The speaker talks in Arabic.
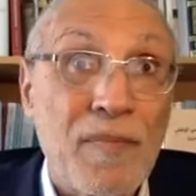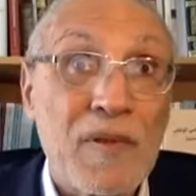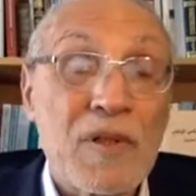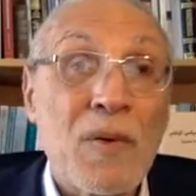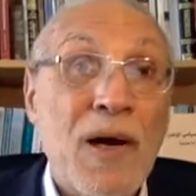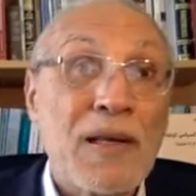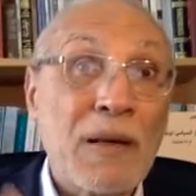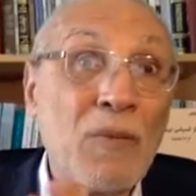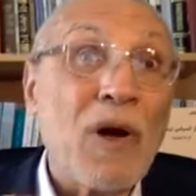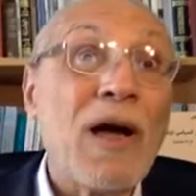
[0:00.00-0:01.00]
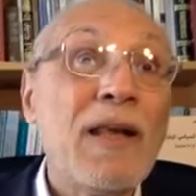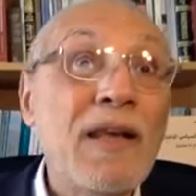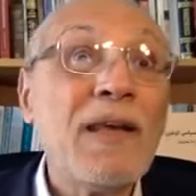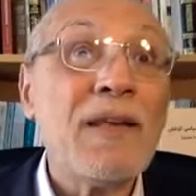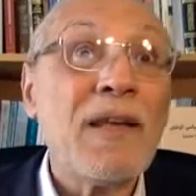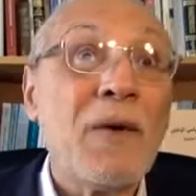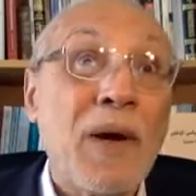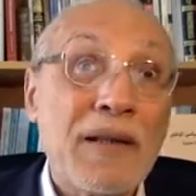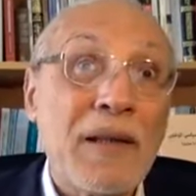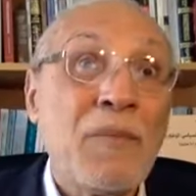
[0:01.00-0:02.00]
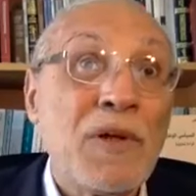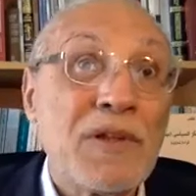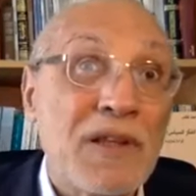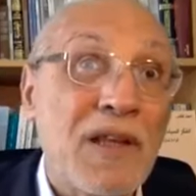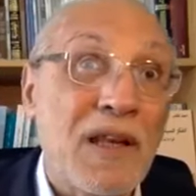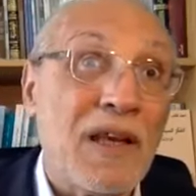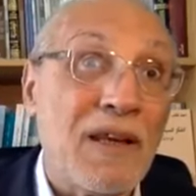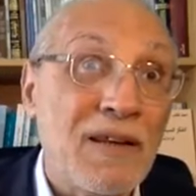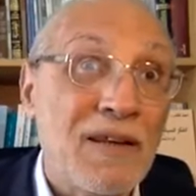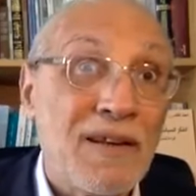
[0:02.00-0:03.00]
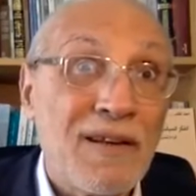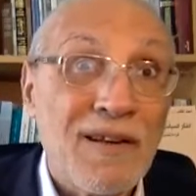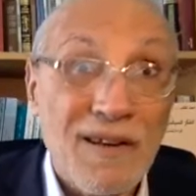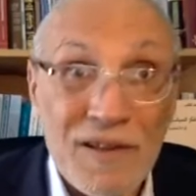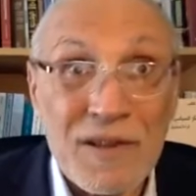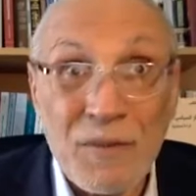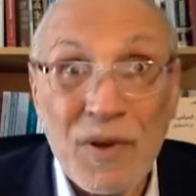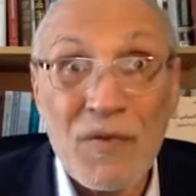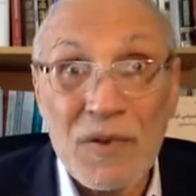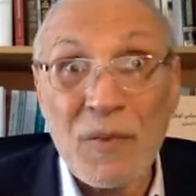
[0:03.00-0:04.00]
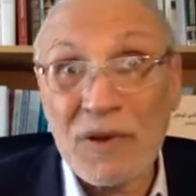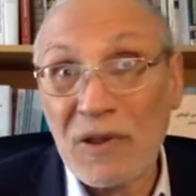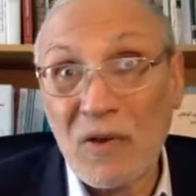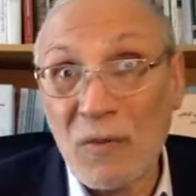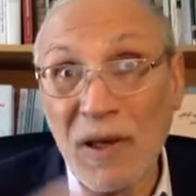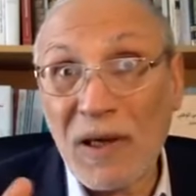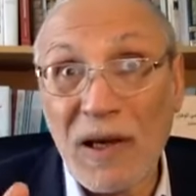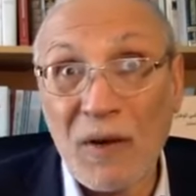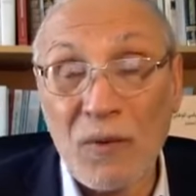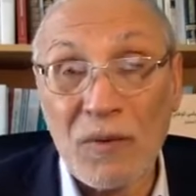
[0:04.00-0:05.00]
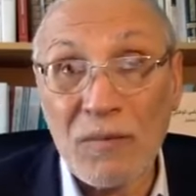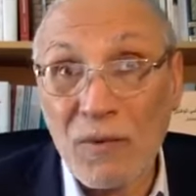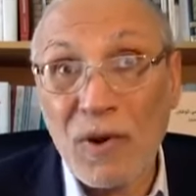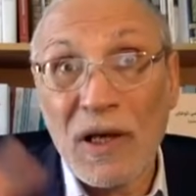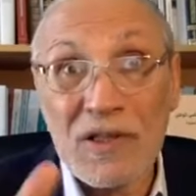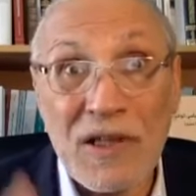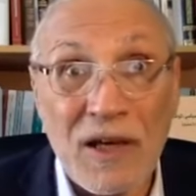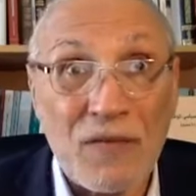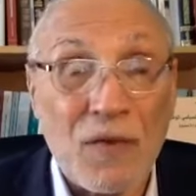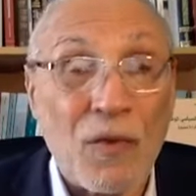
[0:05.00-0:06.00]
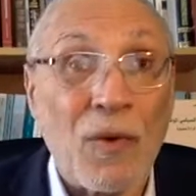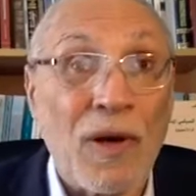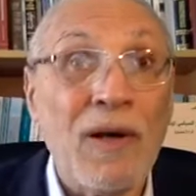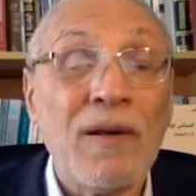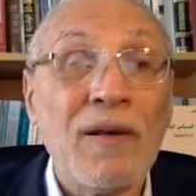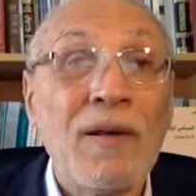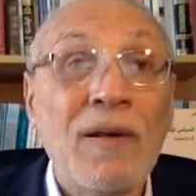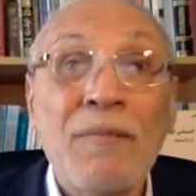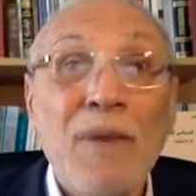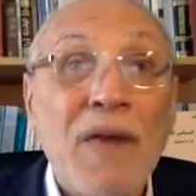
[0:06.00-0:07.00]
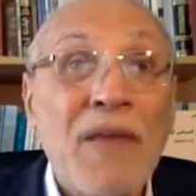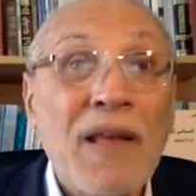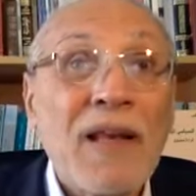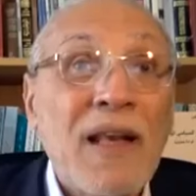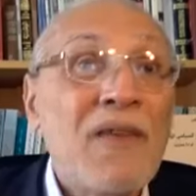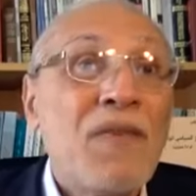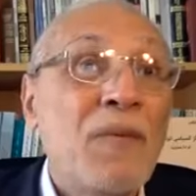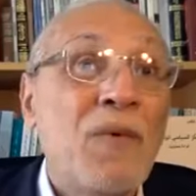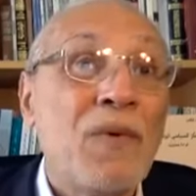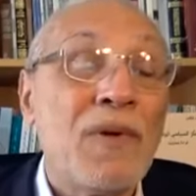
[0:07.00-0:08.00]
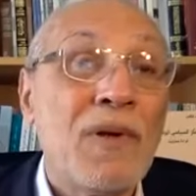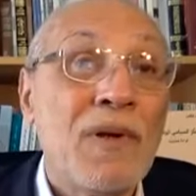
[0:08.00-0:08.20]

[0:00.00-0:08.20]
سواء المغالين أو حتى المعتدلين اللي يسمون نفسهم معتدلين ما يغالون كل الأشياء يرفضوها مع ذلك لا يفهمون